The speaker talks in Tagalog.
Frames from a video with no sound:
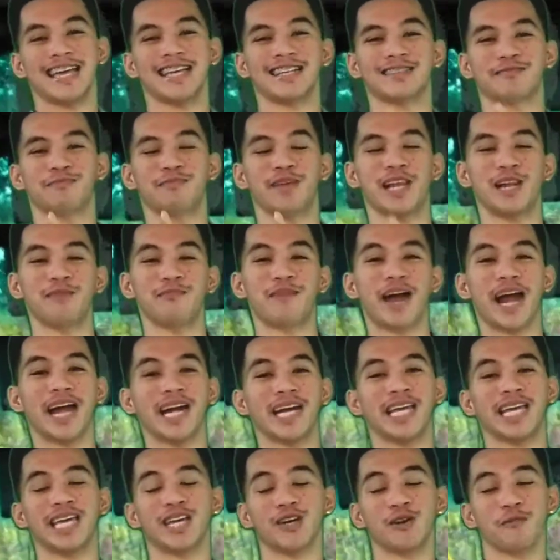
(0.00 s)
is Vilmar
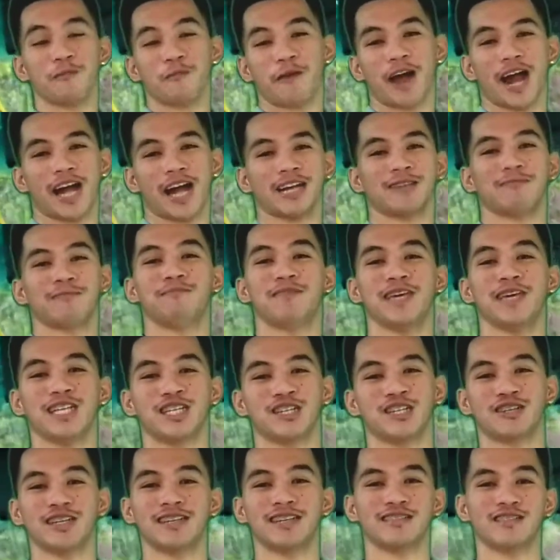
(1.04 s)
Eco Park
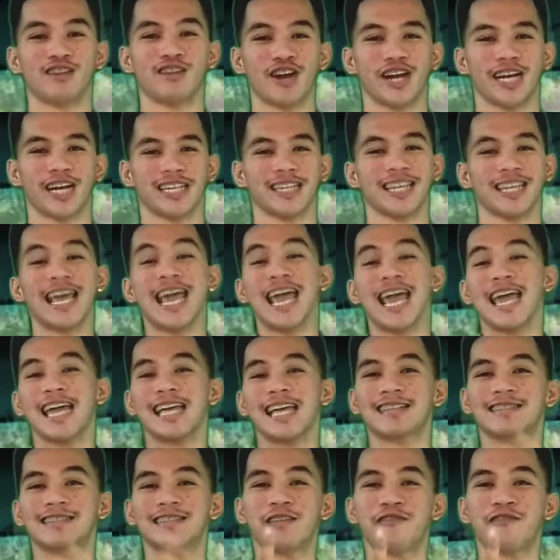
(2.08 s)
Beach Resort.
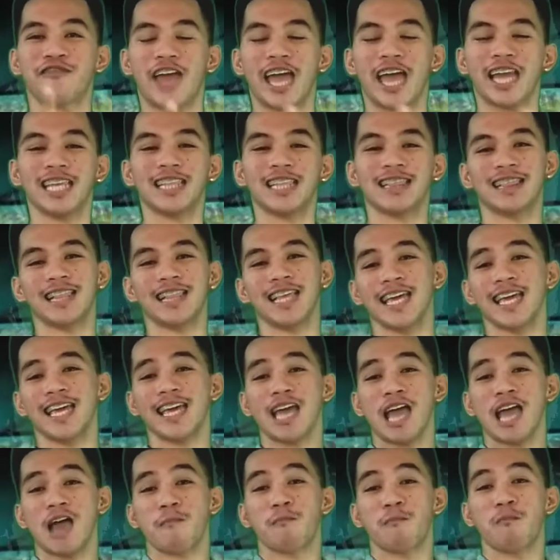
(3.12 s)
It's
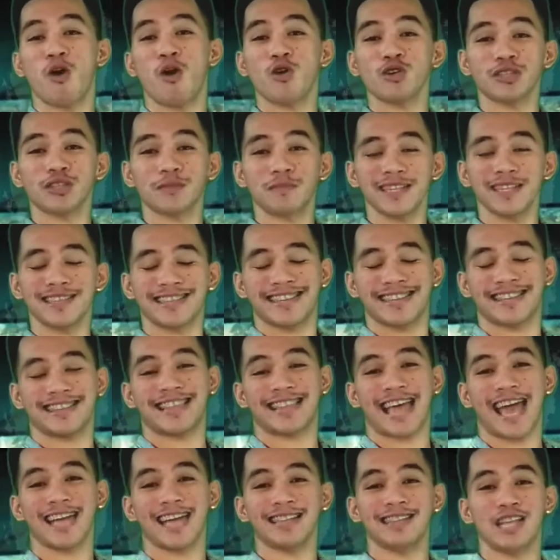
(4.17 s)
definitely most
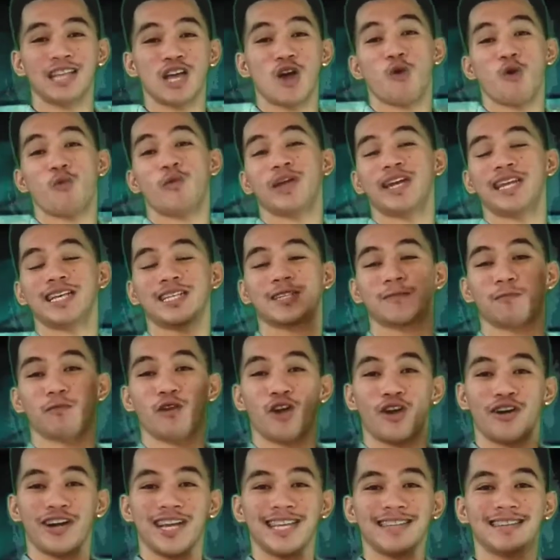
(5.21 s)
visited when
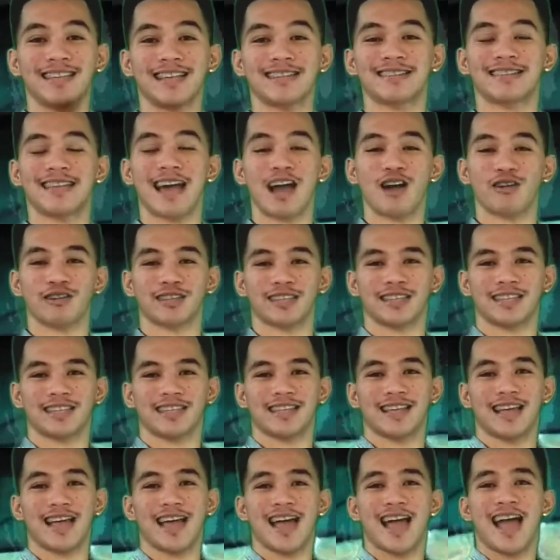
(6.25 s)
exploring the South.
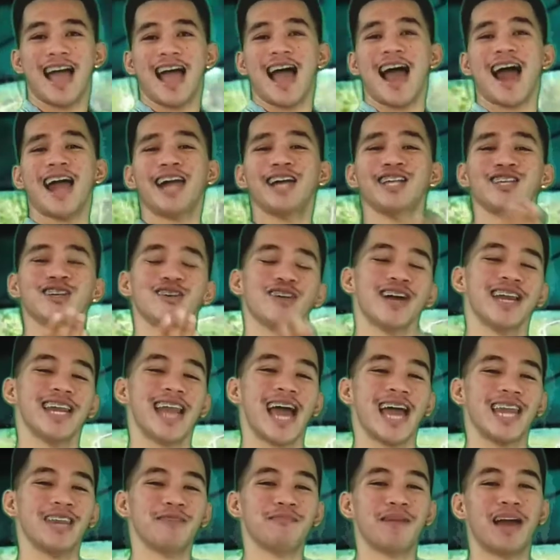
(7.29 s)
Are you an
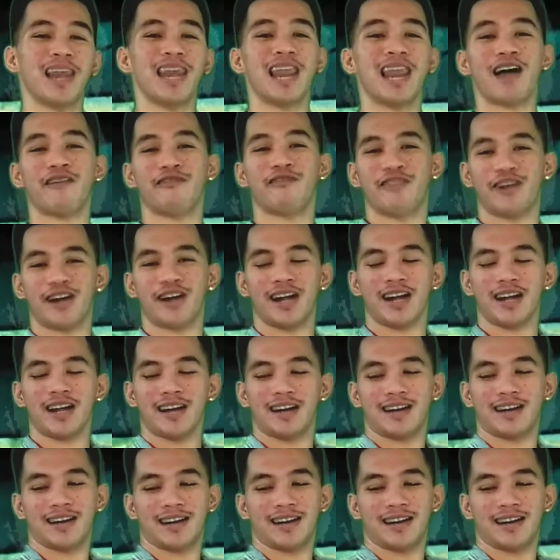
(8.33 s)
animal lover?